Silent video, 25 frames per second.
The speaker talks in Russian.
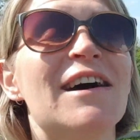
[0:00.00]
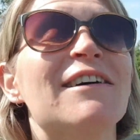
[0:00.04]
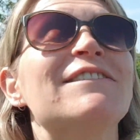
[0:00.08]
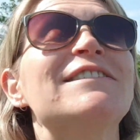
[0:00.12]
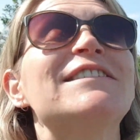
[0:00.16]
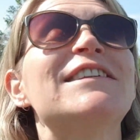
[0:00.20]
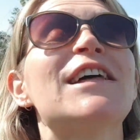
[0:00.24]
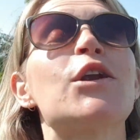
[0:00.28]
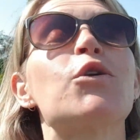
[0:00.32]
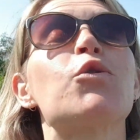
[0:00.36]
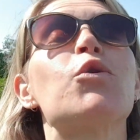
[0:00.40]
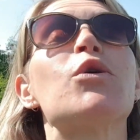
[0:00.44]

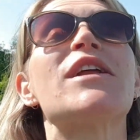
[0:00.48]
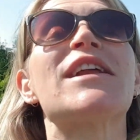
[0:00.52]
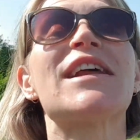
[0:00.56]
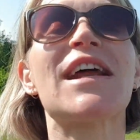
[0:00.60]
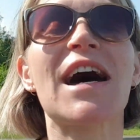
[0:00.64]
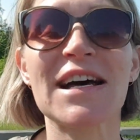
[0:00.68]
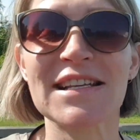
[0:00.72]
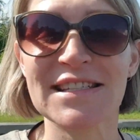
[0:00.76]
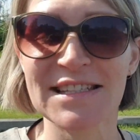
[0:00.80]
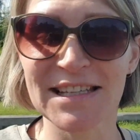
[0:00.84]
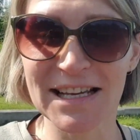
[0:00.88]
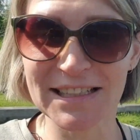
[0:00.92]
второй
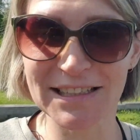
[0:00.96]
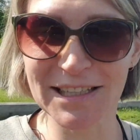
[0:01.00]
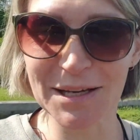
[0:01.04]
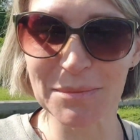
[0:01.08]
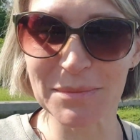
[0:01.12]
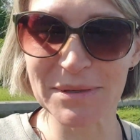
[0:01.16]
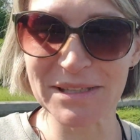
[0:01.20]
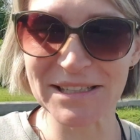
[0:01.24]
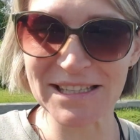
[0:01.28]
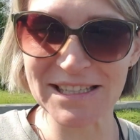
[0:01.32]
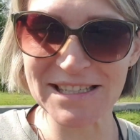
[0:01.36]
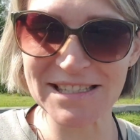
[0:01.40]
раз, когда
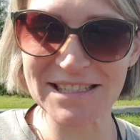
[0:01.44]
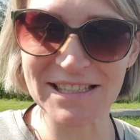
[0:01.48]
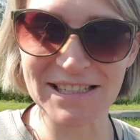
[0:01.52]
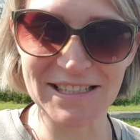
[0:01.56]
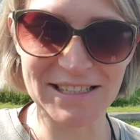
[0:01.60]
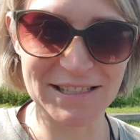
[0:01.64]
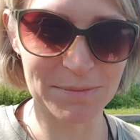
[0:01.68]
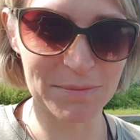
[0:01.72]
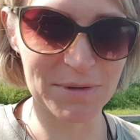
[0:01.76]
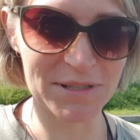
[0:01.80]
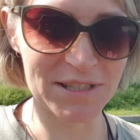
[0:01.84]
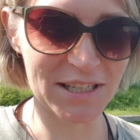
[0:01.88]
мы
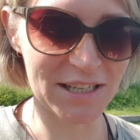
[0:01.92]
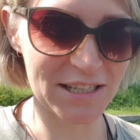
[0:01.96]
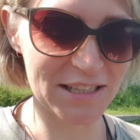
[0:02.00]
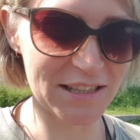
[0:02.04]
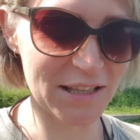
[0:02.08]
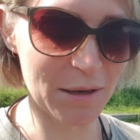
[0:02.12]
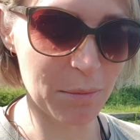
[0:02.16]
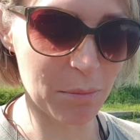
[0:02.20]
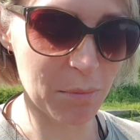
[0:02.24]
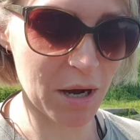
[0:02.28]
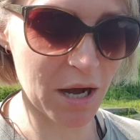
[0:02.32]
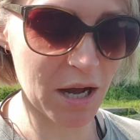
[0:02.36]
ездили смотреть
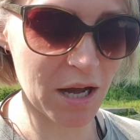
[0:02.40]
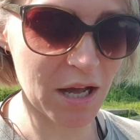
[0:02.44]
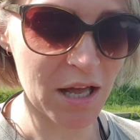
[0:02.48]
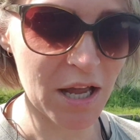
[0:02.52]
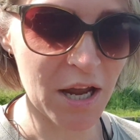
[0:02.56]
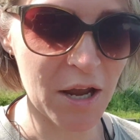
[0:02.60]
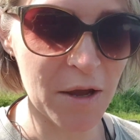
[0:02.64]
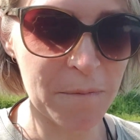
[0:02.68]
дома,